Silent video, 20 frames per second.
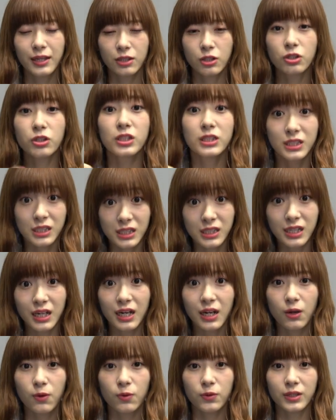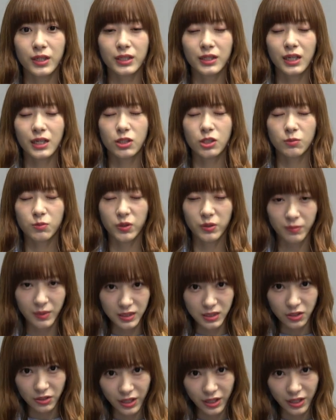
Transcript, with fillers: 夜7時から行いたいと思います